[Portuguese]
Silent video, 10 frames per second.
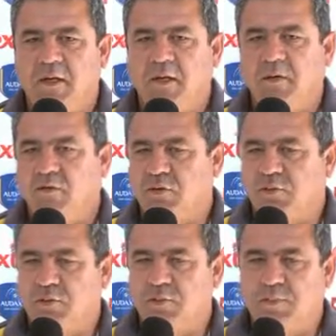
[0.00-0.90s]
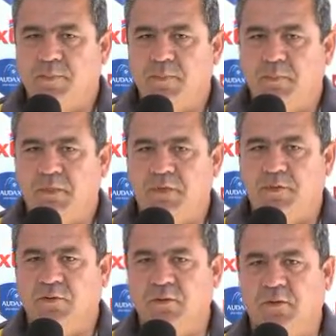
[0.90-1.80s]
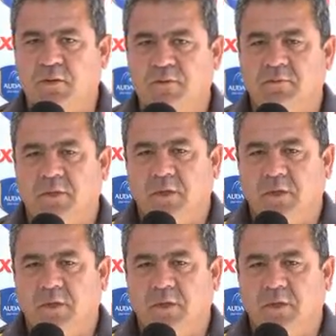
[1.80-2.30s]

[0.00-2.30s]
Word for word: acabamos sofrendo um empate no final